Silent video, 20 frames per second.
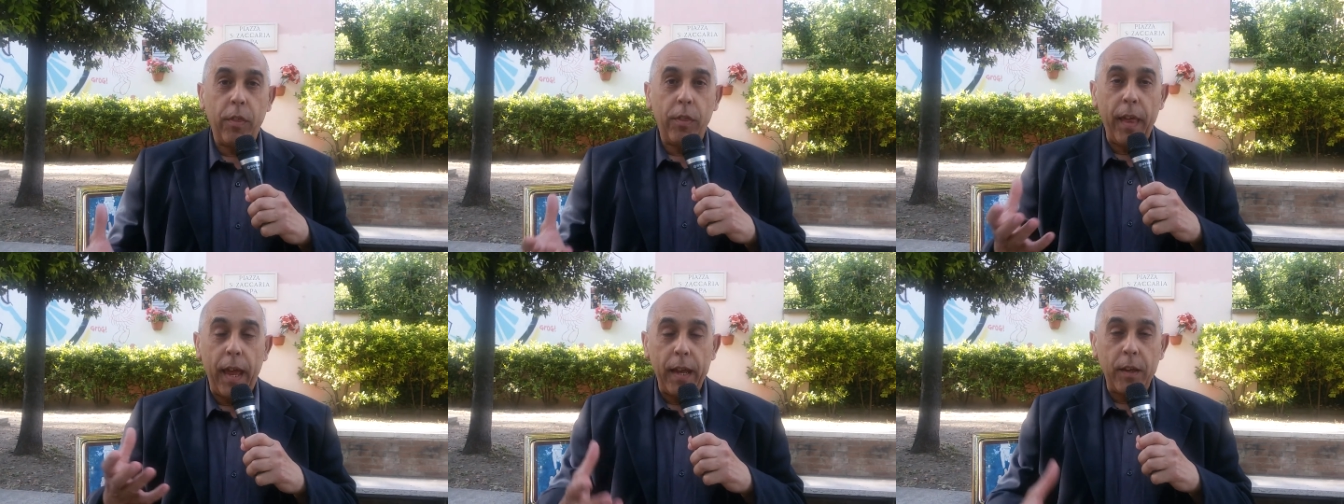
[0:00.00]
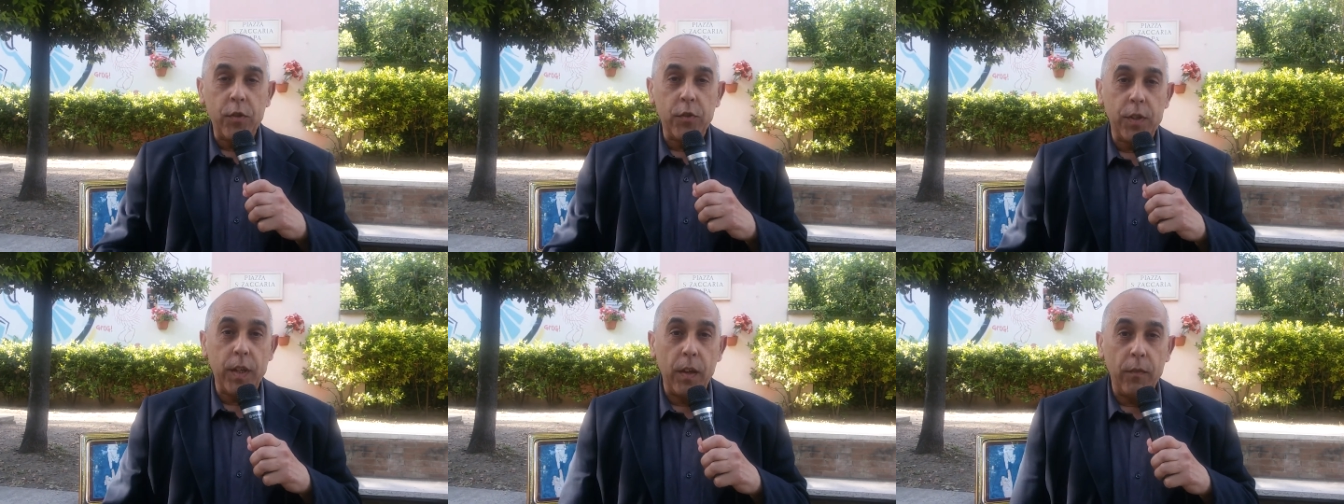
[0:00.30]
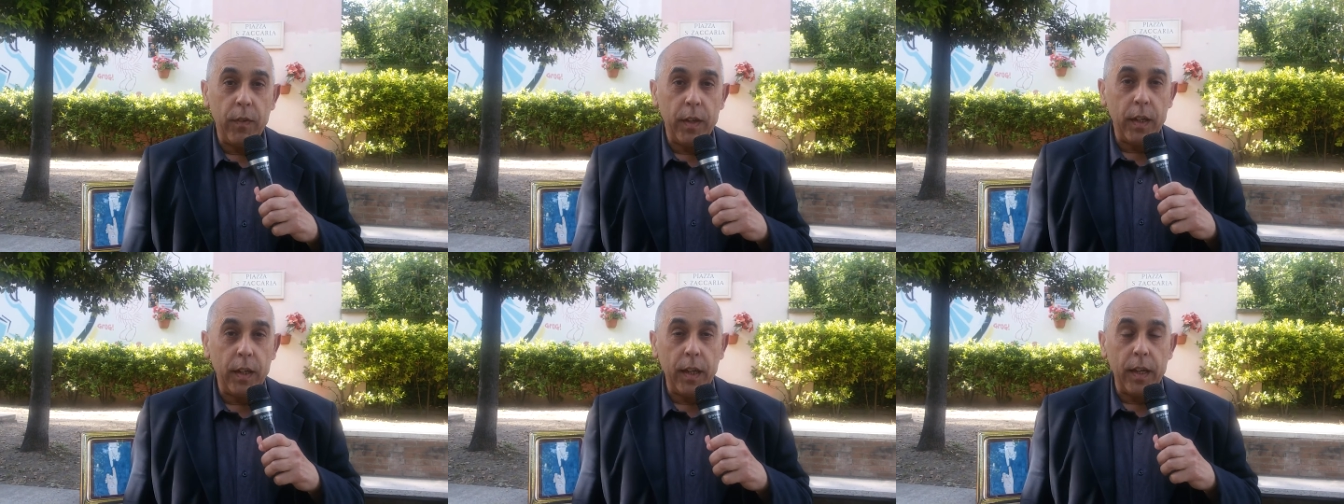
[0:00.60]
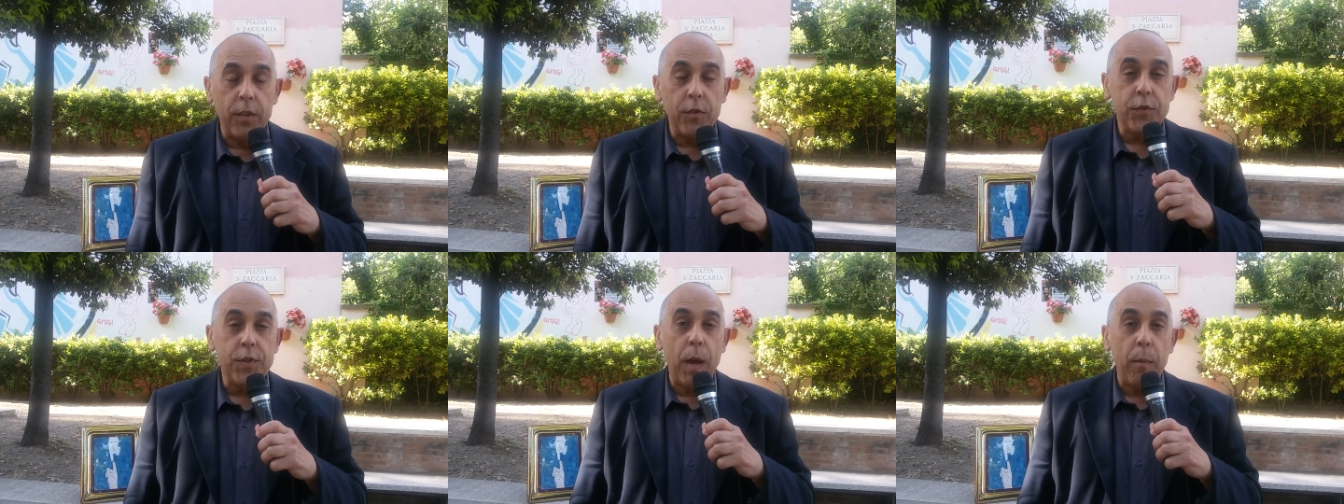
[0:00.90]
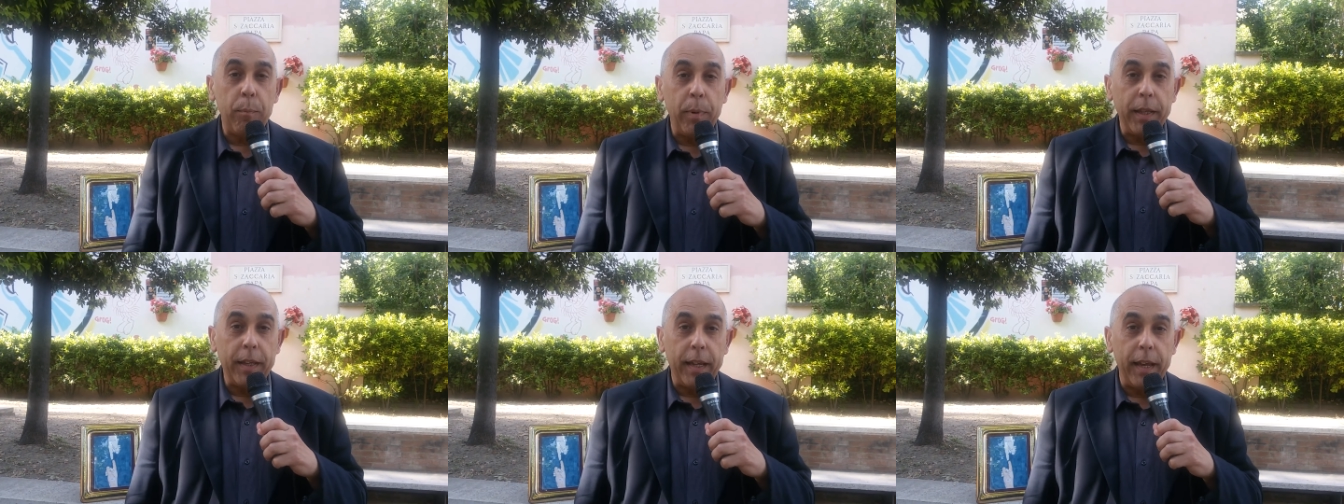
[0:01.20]
thanksgiving and
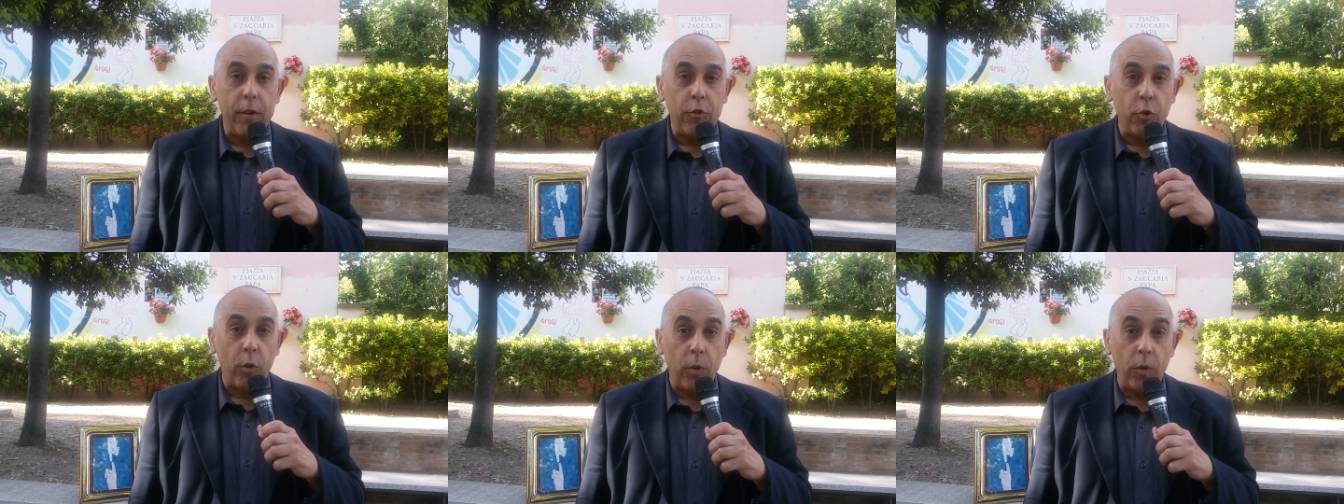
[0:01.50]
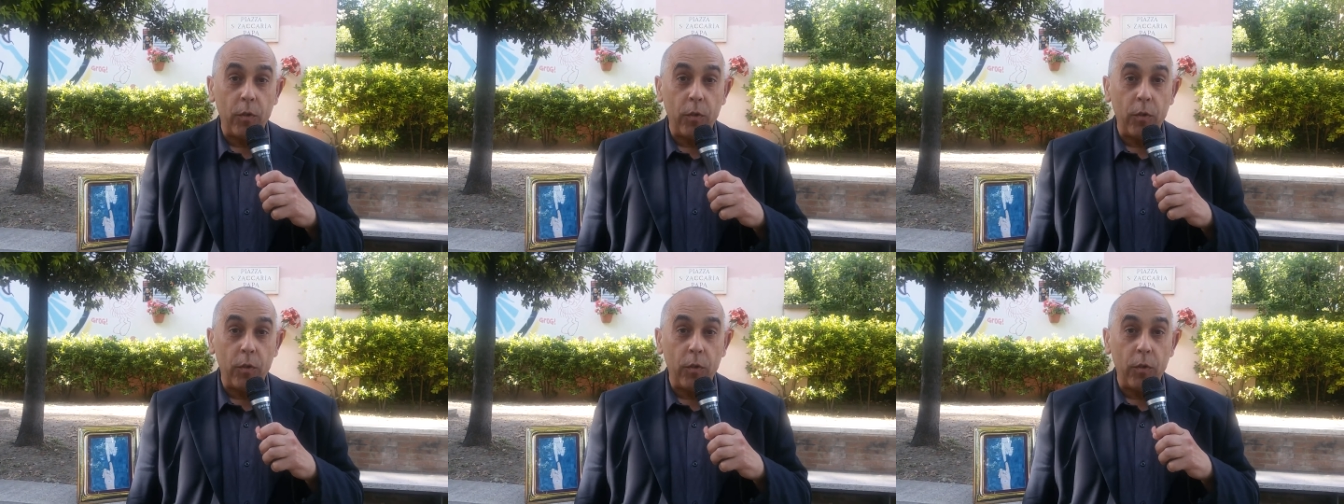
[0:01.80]
supplication,